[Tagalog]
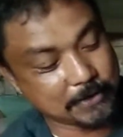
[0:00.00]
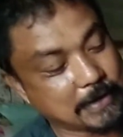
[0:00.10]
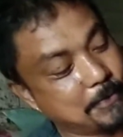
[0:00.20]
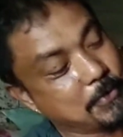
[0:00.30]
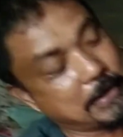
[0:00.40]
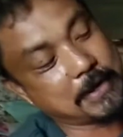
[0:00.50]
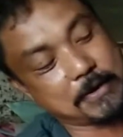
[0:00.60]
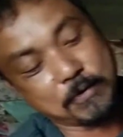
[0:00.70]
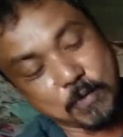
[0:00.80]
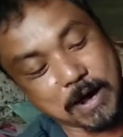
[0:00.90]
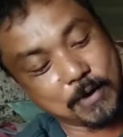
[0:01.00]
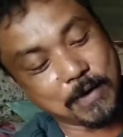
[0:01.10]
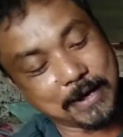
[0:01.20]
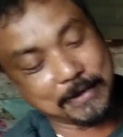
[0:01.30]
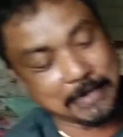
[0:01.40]
gid kayo eh wa
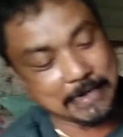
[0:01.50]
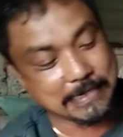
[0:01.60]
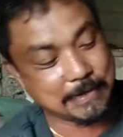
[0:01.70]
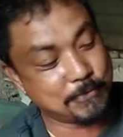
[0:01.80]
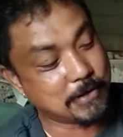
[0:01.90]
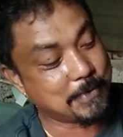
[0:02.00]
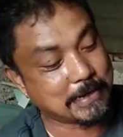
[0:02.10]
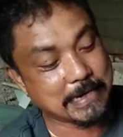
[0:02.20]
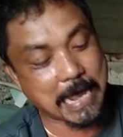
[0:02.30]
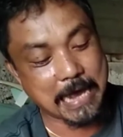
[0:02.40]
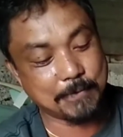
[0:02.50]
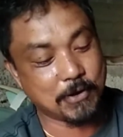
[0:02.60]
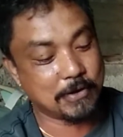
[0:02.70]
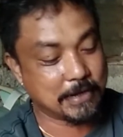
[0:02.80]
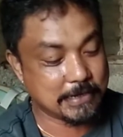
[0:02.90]
wa gid ilisi mura magdaan
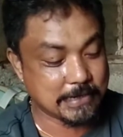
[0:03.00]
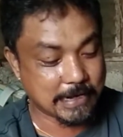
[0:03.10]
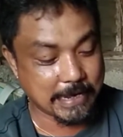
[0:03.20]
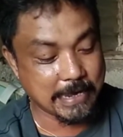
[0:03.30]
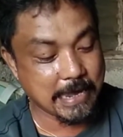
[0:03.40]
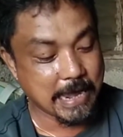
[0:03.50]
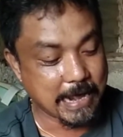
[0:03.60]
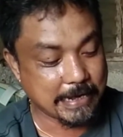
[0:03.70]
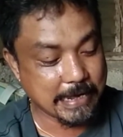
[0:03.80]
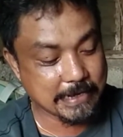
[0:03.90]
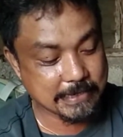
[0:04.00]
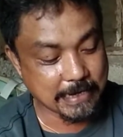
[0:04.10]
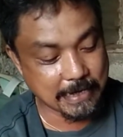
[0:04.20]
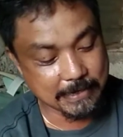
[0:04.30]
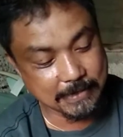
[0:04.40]
mo gid sa kay ang yang
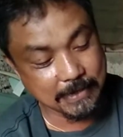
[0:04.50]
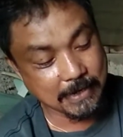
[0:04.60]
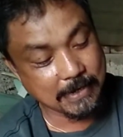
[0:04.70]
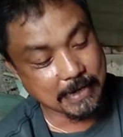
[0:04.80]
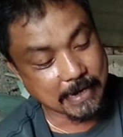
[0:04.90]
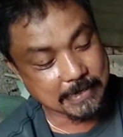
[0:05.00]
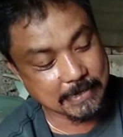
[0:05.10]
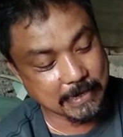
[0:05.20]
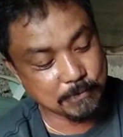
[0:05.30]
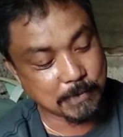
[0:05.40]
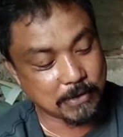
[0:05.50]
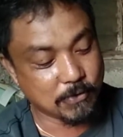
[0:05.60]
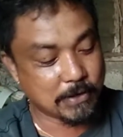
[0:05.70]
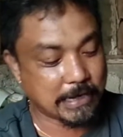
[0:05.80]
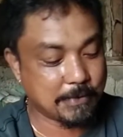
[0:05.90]
sealed naka-sealed man
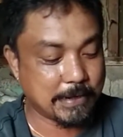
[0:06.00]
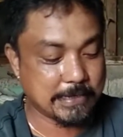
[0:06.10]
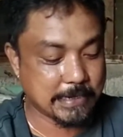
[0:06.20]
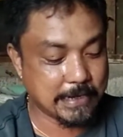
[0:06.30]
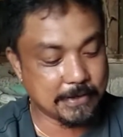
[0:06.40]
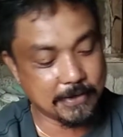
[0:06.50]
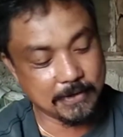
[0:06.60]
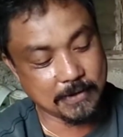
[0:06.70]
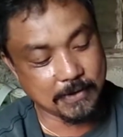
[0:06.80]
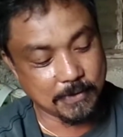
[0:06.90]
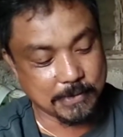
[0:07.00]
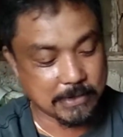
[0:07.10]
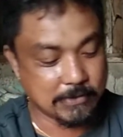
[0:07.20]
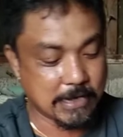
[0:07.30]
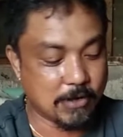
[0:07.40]
okay ra man sealed
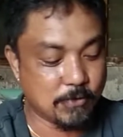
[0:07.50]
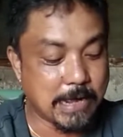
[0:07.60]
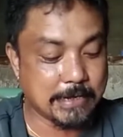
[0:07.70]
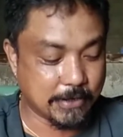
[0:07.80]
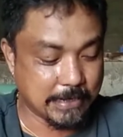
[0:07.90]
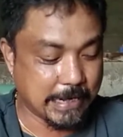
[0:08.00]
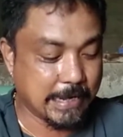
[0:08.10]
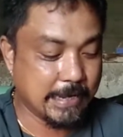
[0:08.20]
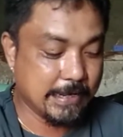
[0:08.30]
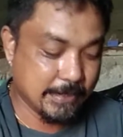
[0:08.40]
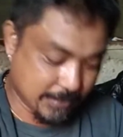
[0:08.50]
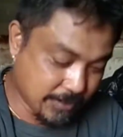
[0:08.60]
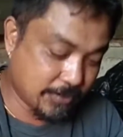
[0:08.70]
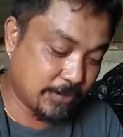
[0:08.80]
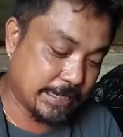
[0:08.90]
sa kun wa gid ni
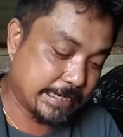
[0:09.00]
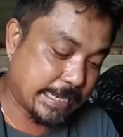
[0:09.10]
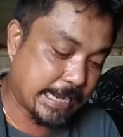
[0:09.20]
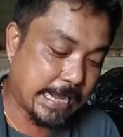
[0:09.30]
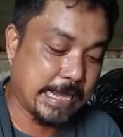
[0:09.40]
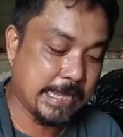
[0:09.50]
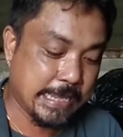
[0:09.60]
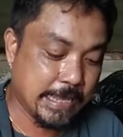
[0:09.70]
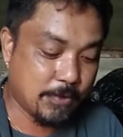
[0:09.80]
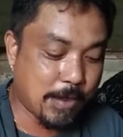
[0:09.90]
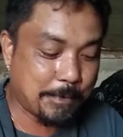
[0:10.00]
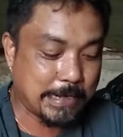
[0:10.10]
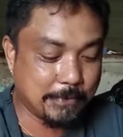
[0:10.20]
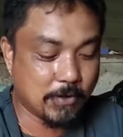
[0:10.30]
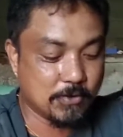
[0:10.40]
sure gid siya nga wa pa
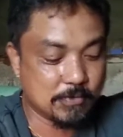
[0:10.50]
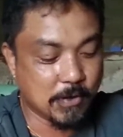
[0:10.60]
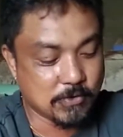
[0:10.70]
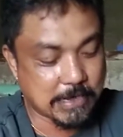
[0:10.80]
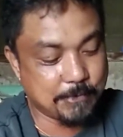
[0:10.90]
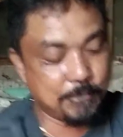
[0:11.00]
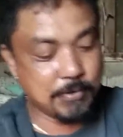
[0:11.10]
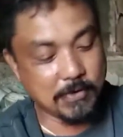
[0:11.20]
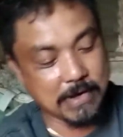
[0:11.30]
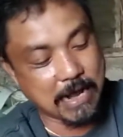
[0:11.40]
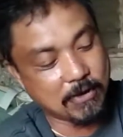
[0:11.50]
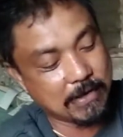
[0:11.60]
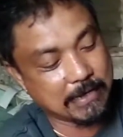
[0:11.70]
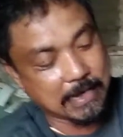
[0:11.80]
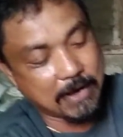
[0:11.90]
ni maus mausab kuno nga ako
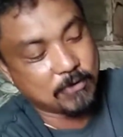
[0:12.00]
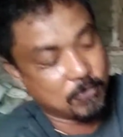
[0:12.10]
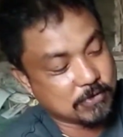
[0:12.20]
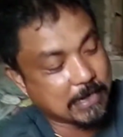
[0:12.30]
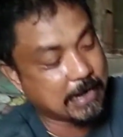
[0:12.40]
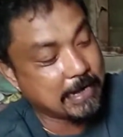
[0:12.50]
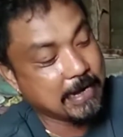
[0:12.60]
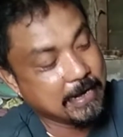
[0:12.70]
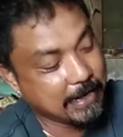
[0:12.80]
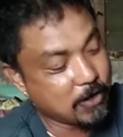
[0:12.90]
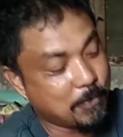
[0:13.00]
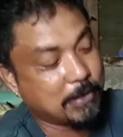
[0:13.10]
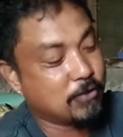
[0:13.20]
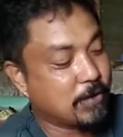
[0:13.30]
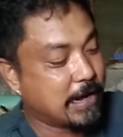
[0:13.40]
ning tanaw kun sa kay ingo man
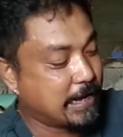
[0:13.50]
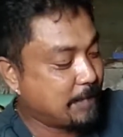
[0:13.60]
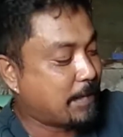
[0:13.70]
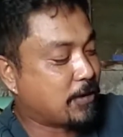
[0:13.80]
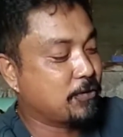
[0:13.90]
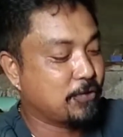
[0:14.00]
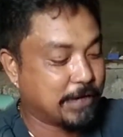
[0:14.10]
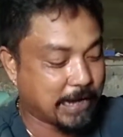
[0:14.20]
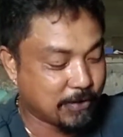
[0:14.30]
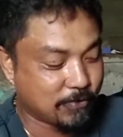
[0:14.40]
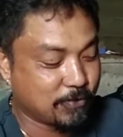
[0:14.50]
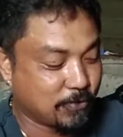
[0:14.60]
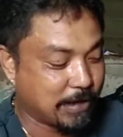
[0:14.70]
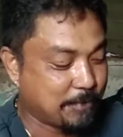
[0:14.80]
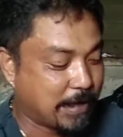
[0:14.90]
to nga lima kuno ni eh.
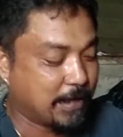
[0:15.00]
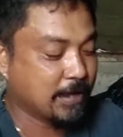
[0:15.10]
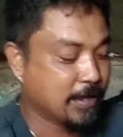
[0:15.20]
nganong lima